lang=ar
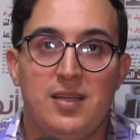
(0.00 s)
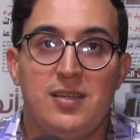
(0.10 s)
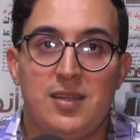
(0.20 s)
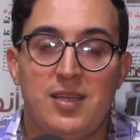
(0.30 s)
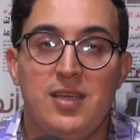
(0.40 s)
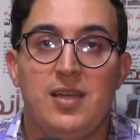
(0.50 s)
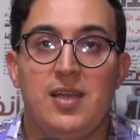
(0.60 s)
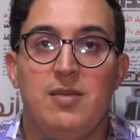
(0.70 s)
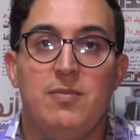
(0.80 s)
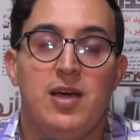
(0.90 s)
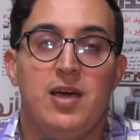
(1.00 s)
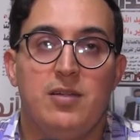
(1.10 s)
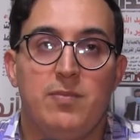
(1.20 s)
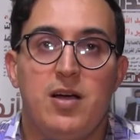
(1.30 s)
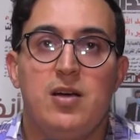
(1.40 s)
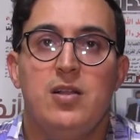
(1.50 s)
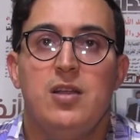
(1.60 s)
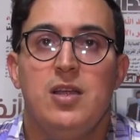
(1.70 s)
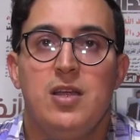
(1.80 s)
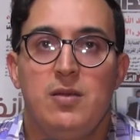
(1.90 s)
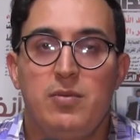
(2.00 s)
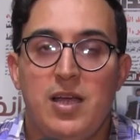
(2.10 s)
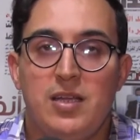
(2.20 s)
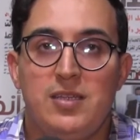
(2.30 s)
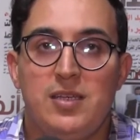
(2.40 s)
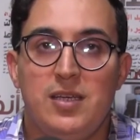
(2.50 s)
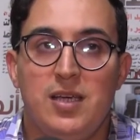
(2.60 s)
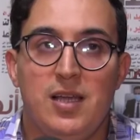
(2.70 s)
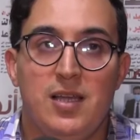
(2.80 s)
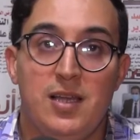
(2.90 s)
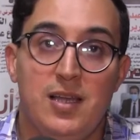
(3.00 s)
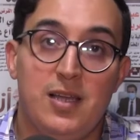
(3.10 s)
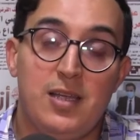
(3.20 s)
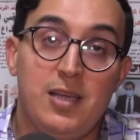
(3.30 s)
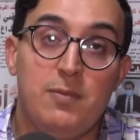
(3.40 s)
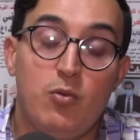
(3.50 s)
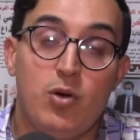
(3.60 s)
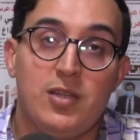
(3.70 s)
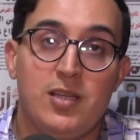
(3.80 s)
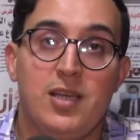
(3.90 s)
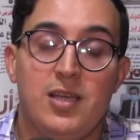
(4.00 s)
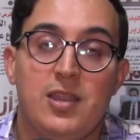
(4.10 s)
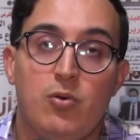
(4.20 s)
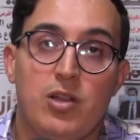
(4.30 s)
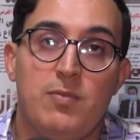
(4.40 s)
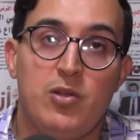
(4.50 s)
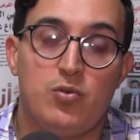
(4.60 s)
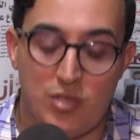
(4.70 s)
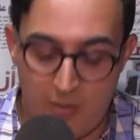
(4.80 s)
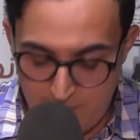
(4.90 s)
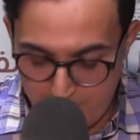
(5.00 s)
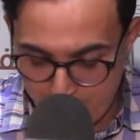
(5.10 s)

تذكير المغاربه بهذه القيمه الوطنيه اللي هي ثوره الملك والشعب